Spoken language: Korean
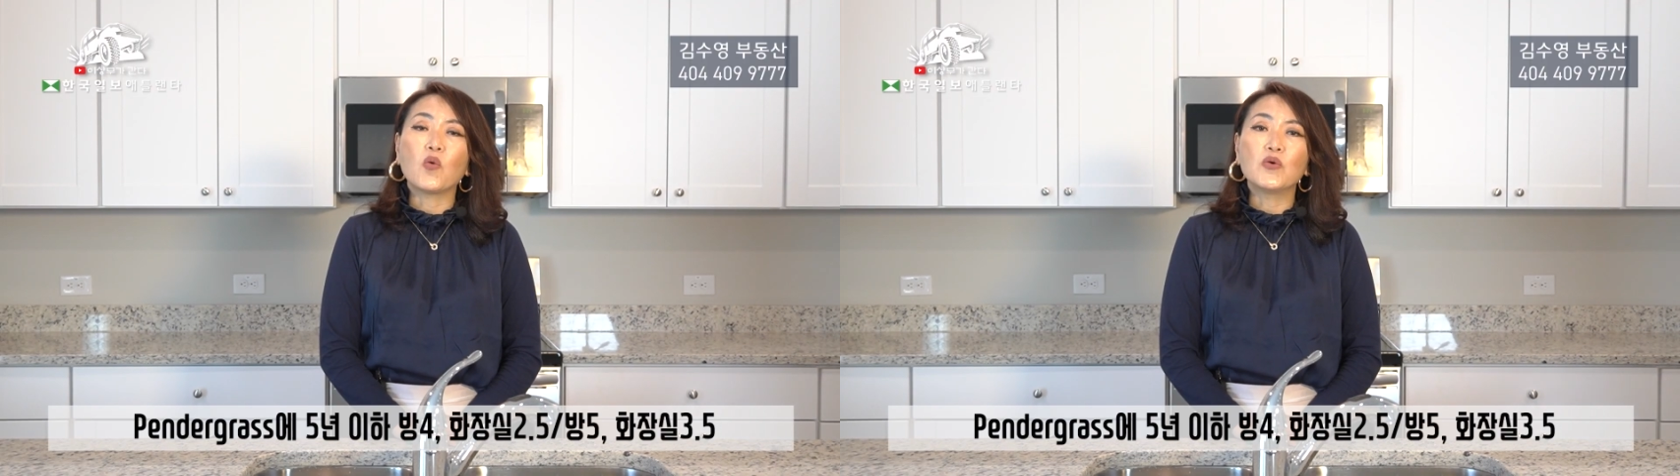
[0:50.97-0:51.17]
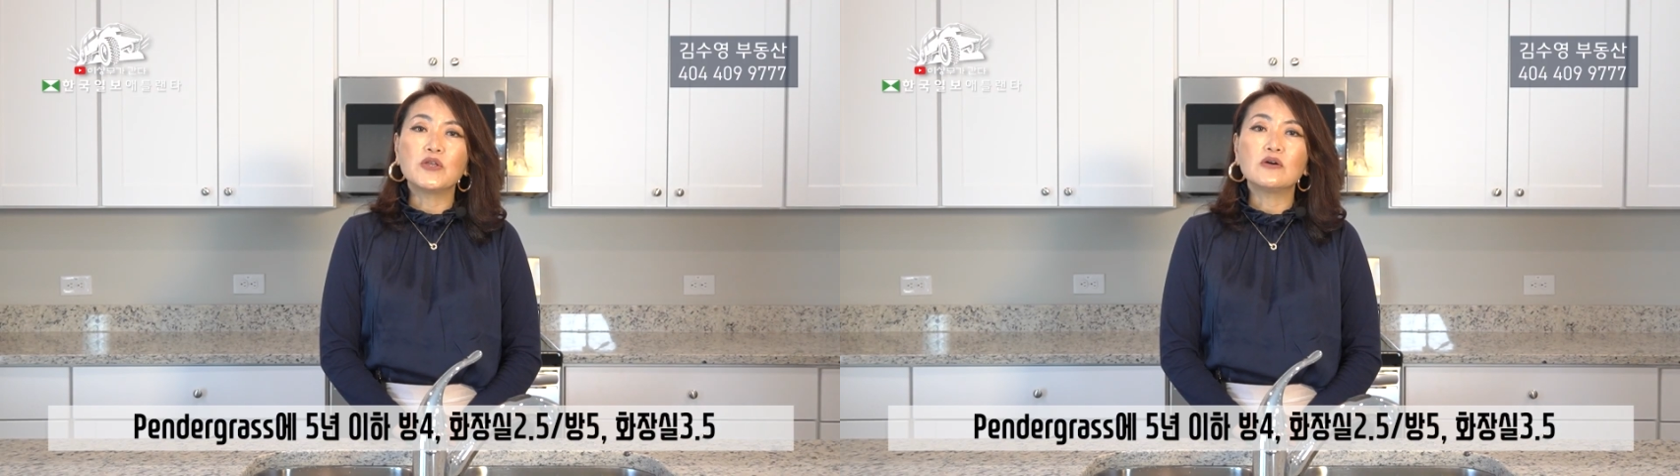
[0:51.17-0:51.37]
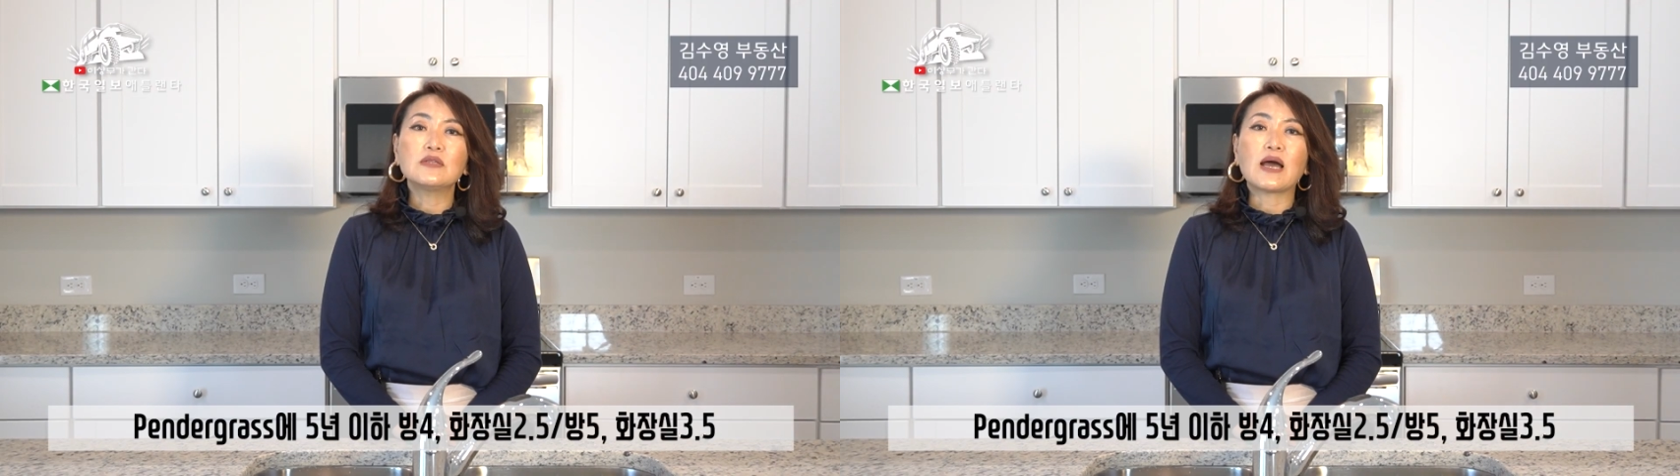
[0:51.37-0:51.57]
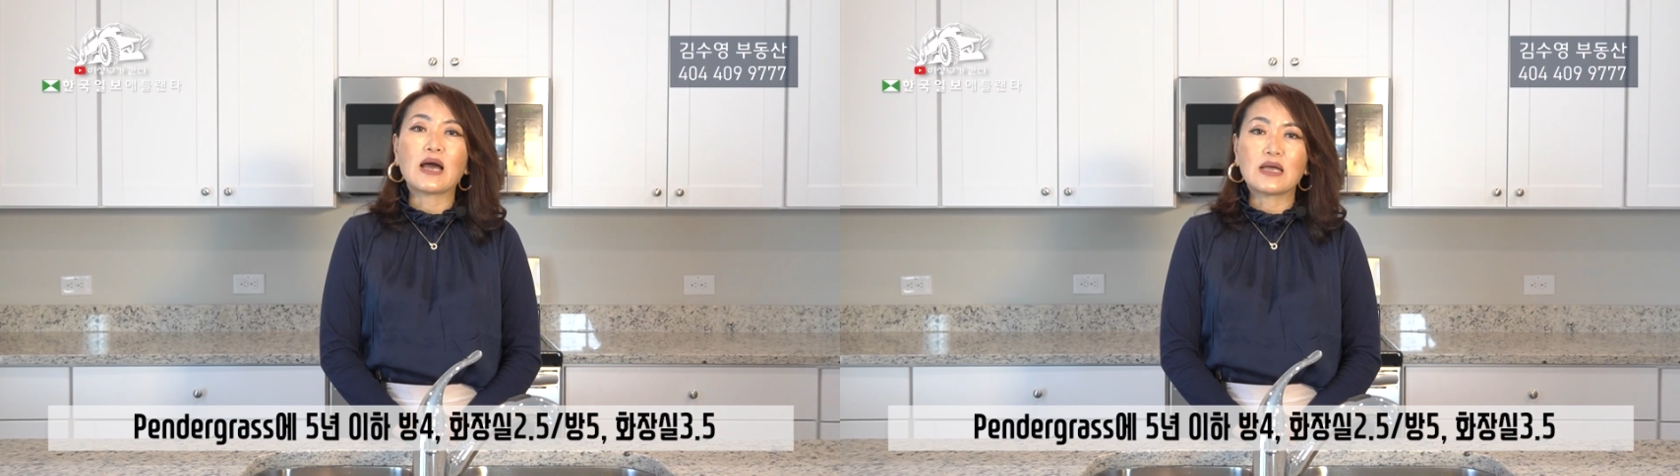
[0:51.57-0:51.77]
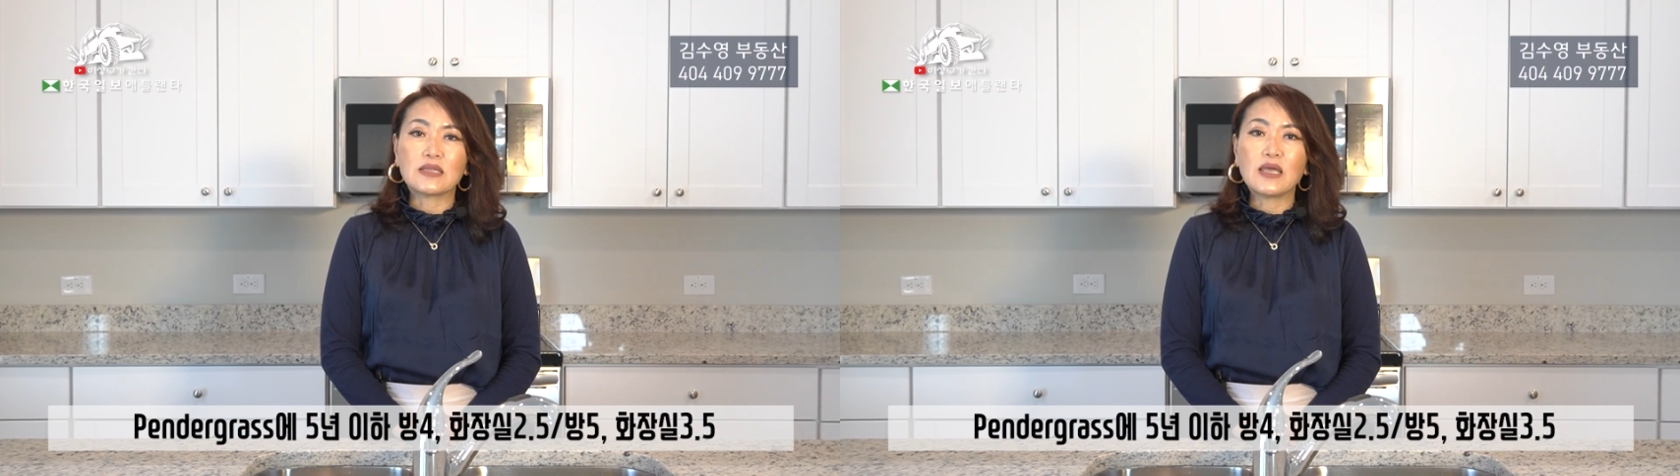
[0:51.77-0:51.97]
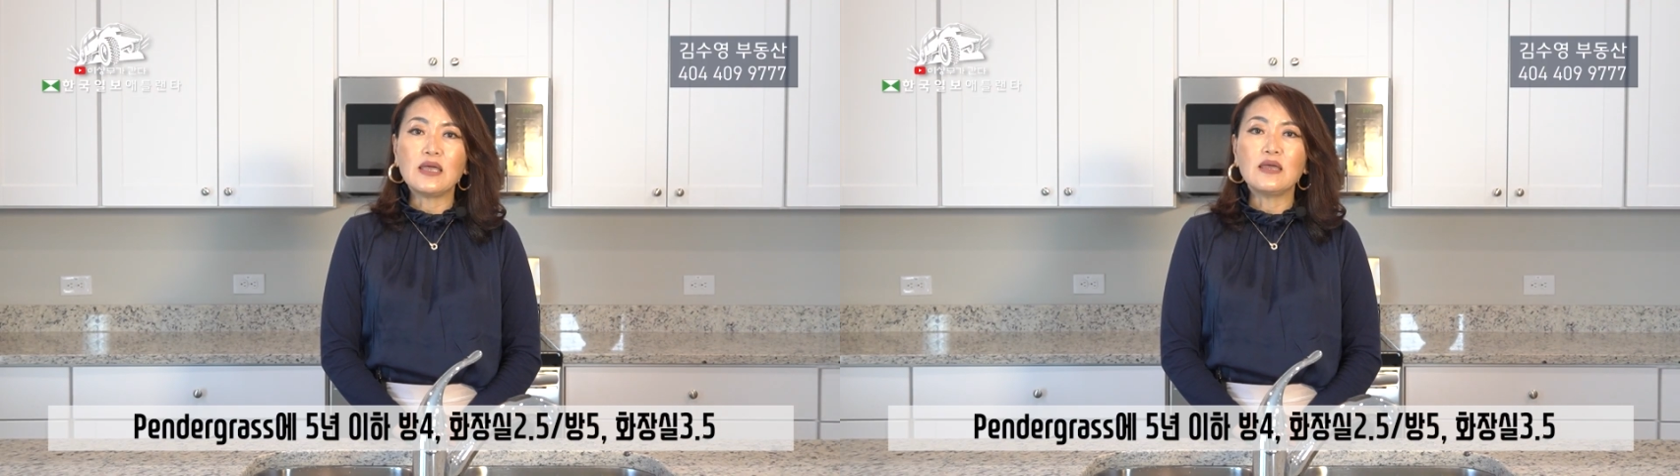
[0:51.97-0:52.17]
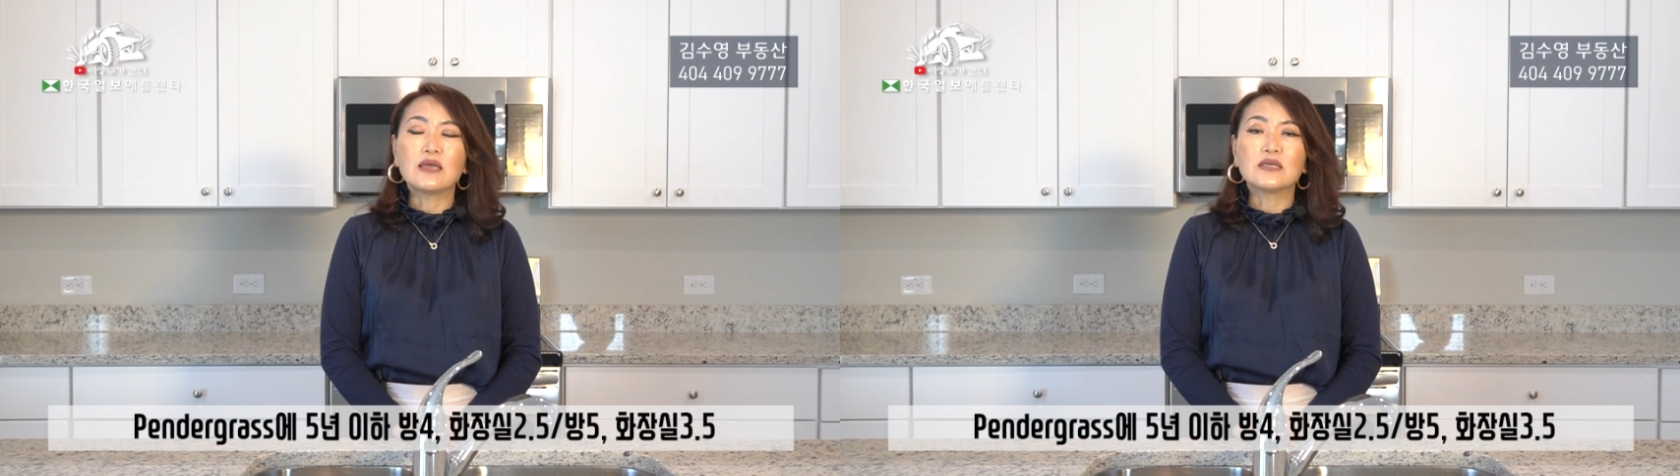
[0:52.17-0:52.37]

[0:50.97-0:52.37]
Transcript: 5년 안에